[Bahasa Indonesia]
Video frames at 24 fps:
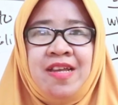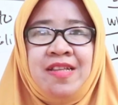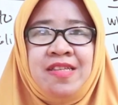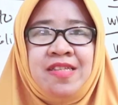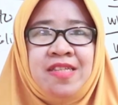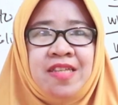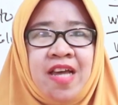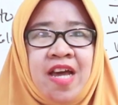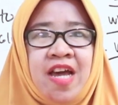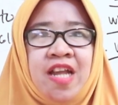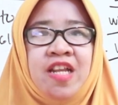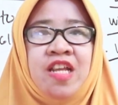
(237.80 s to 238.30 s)
and
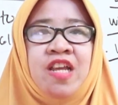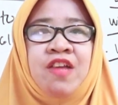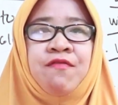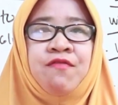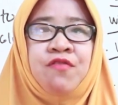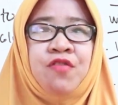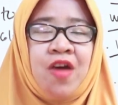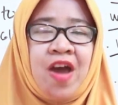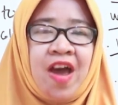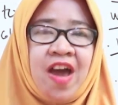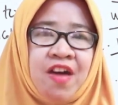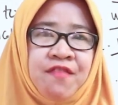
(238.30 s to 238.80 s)
share if
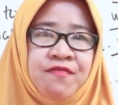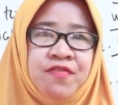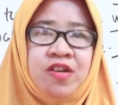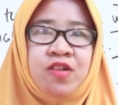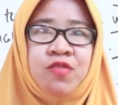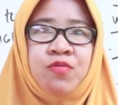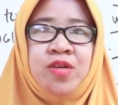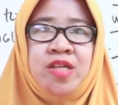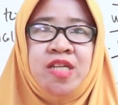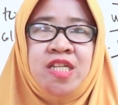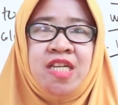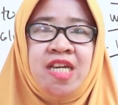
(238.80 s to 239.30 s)
you have a
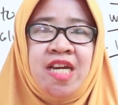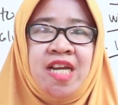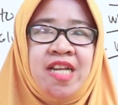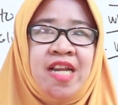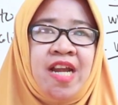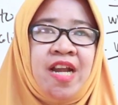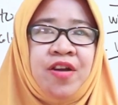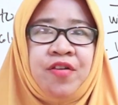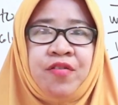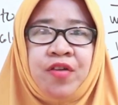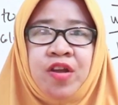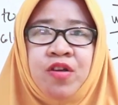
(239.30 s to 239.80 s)
question
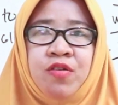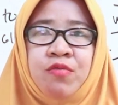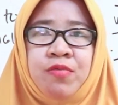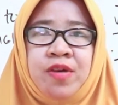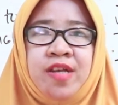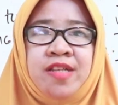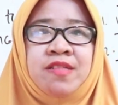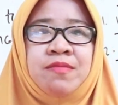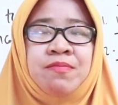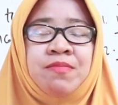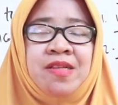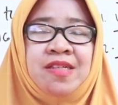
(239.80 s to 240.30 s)
and
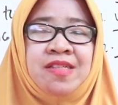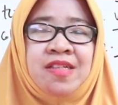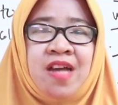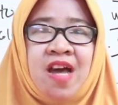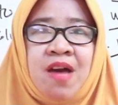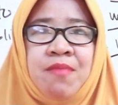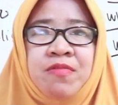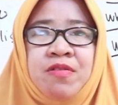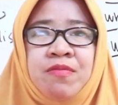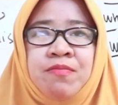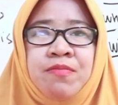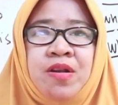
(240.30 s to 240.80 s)
request please
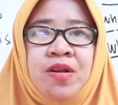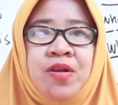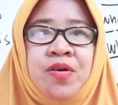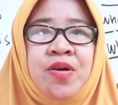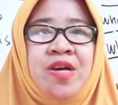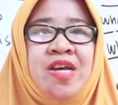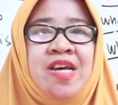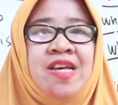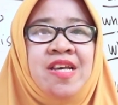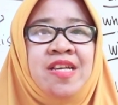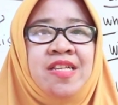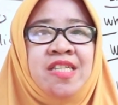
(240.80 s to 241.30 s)
comment
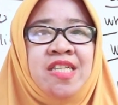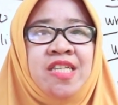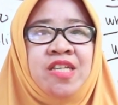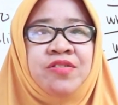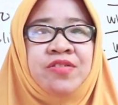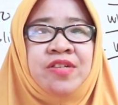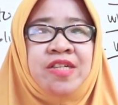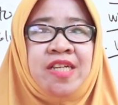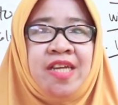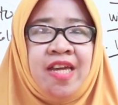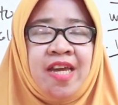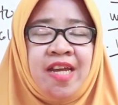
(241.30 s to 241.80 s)
below see
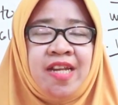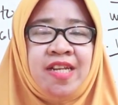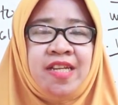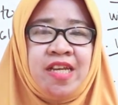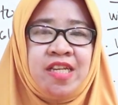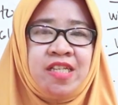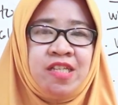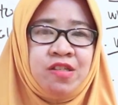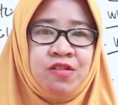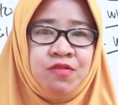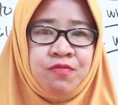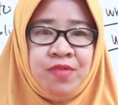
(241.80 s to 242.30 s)
you again
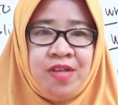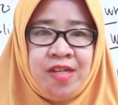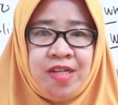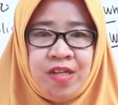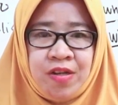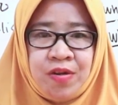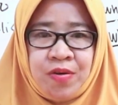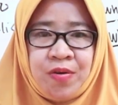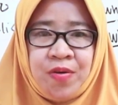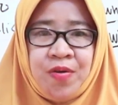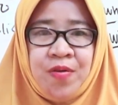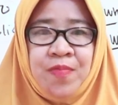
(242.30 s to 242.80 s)
next
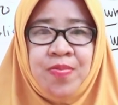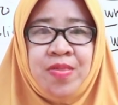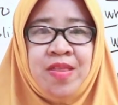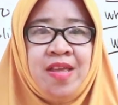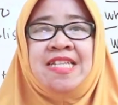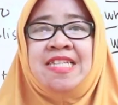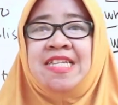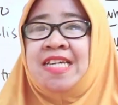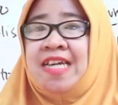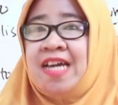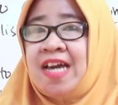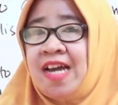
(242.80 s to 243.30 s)
video
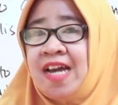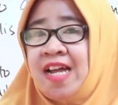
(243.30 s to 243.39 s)
jika